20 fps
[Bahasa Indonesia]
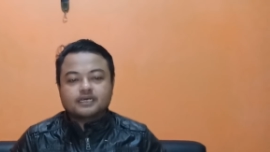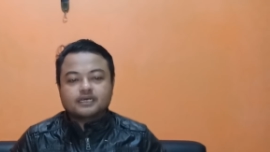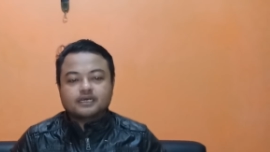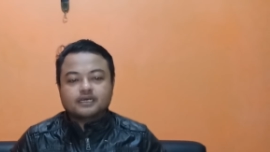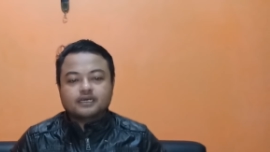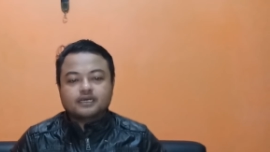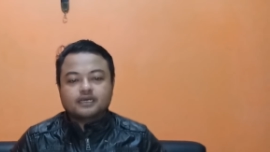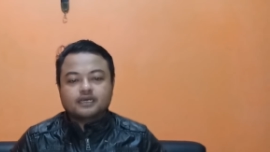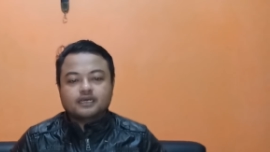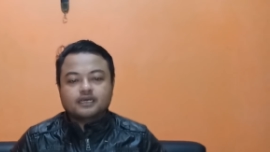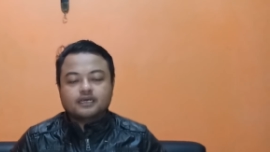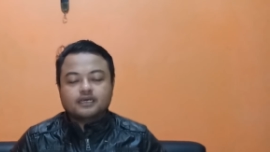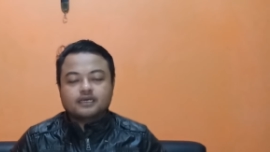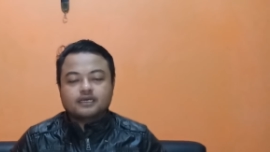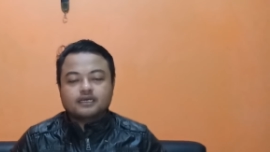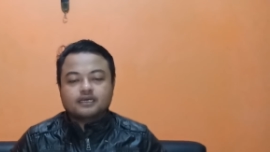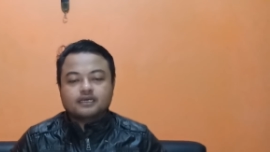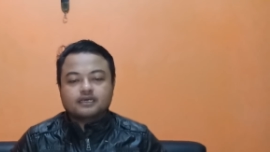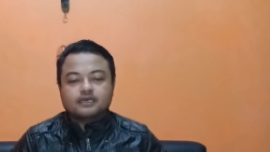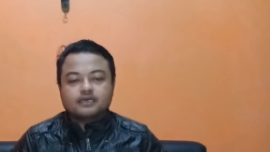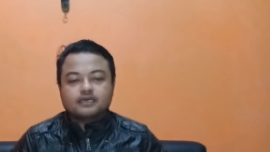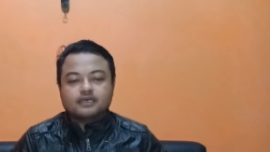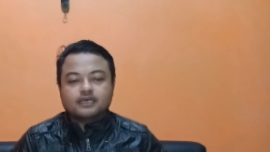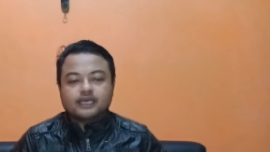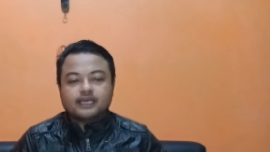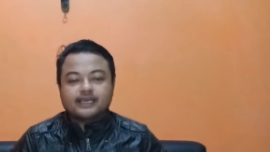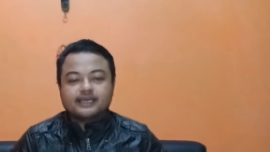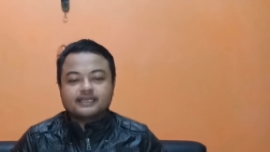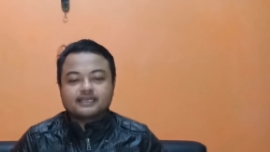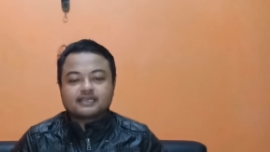uh,
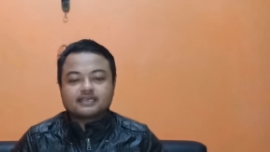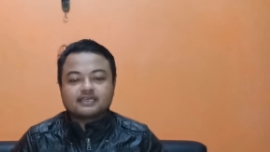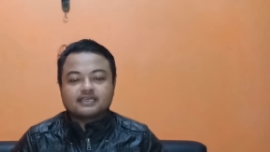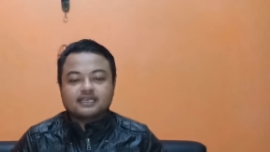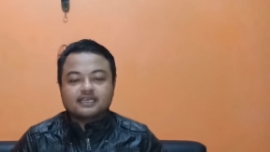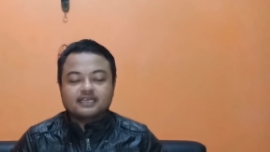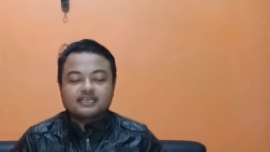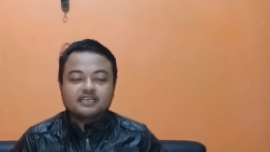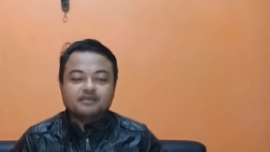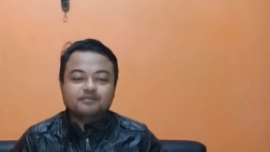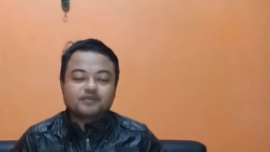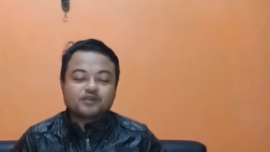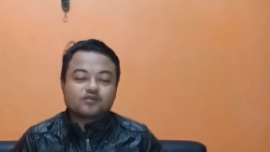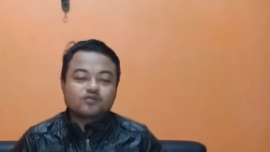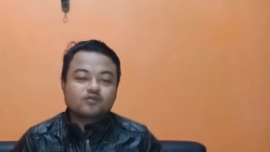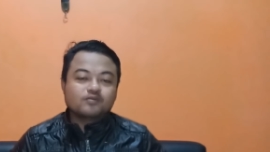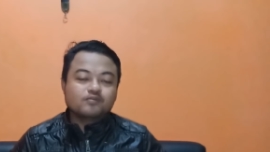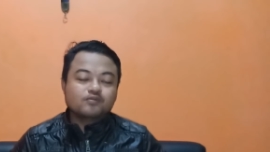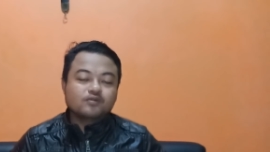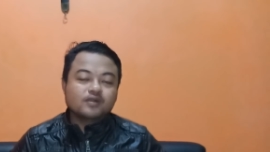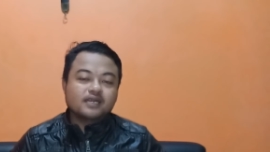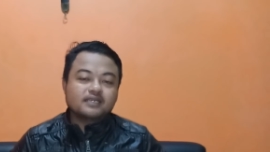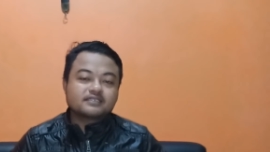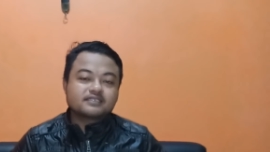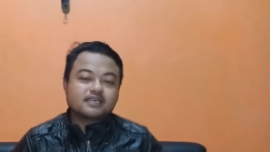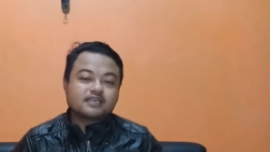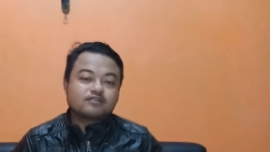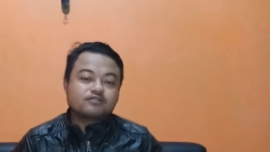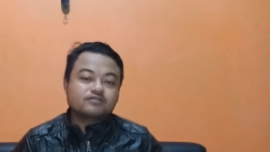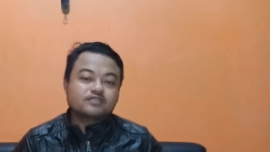energi ini berhubungan
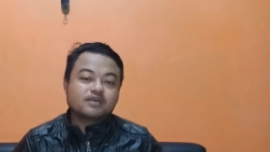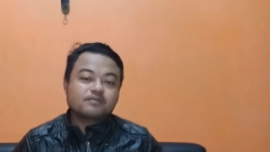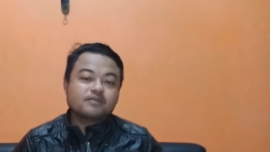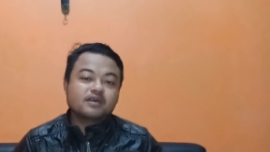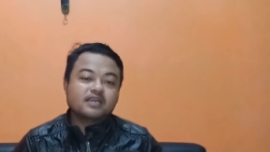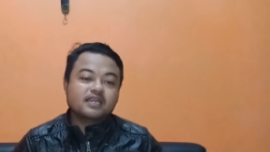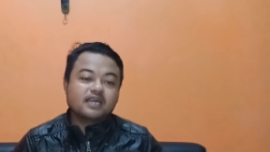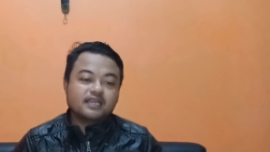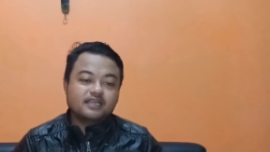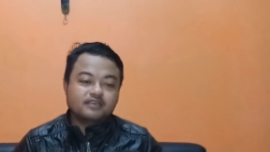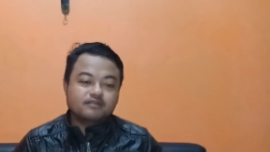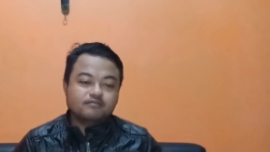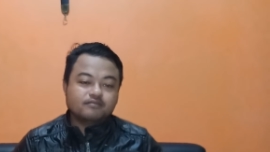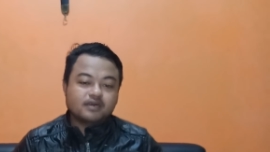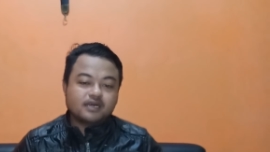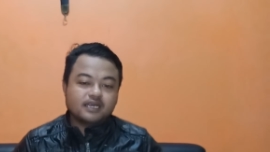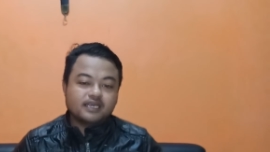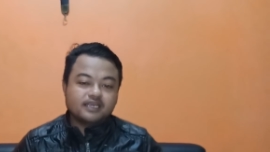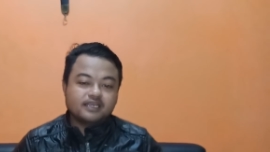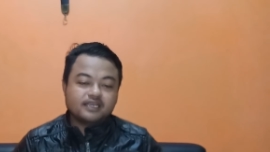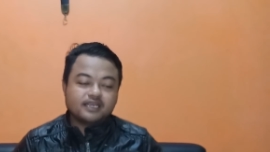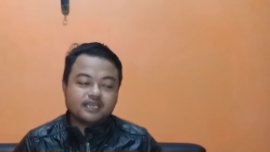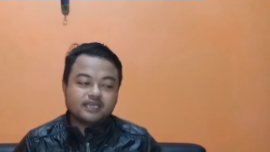satu sama lain baik